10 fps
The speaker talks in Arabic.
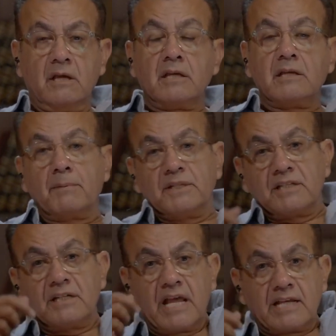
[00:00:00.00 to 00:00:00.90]
يا بنت
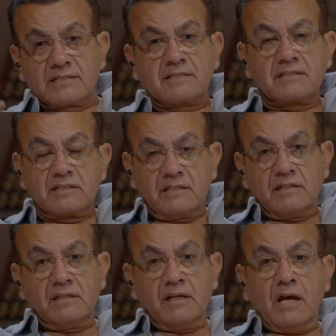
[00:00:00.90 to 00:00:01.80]
الناس
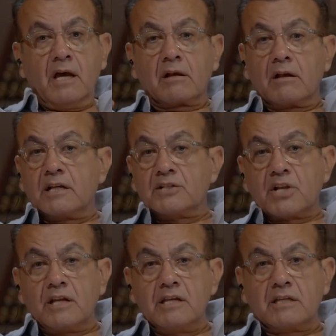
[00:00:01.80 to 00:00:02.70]
الراجل
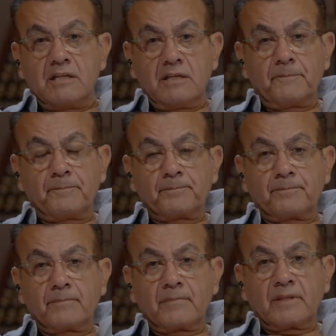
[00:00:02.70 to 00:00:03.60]
شريكي
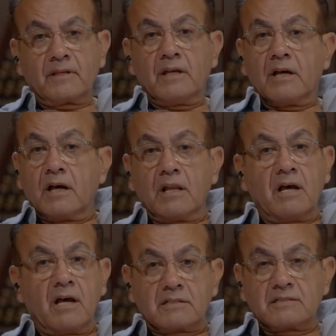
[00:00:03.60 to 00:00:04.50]

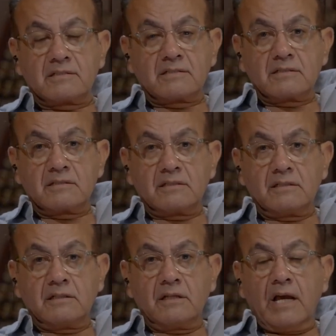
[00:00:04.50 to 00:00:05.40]
خلاص
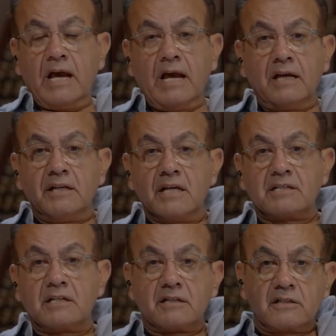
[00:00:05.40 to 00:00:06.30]

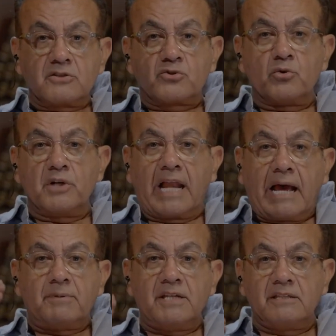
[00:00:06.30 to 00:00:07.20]
نزل سوق
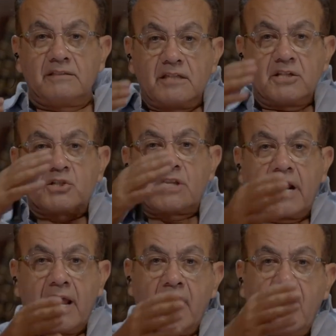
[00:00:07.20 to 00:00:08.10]
العبيد
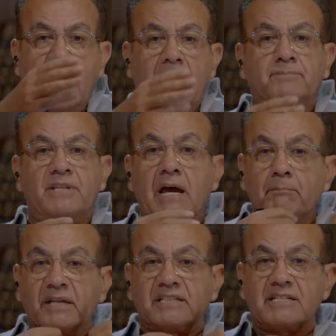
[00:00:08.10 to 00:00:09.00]
اشترى عبده
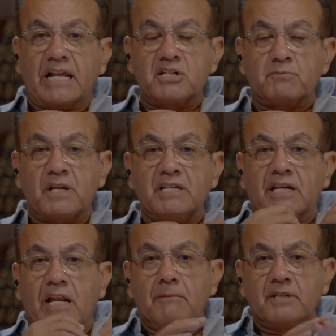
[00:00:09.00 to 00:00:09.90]
ما تزعليش مني
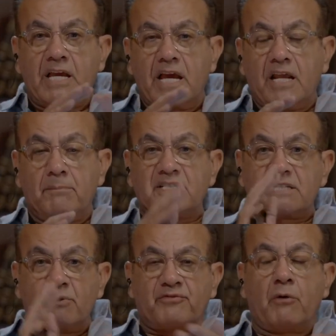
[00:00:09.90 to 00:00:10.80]
كلامي جارح بس
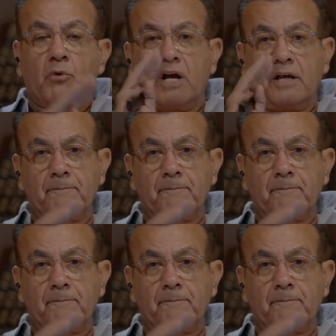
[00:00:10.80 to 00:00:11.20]
بيفوق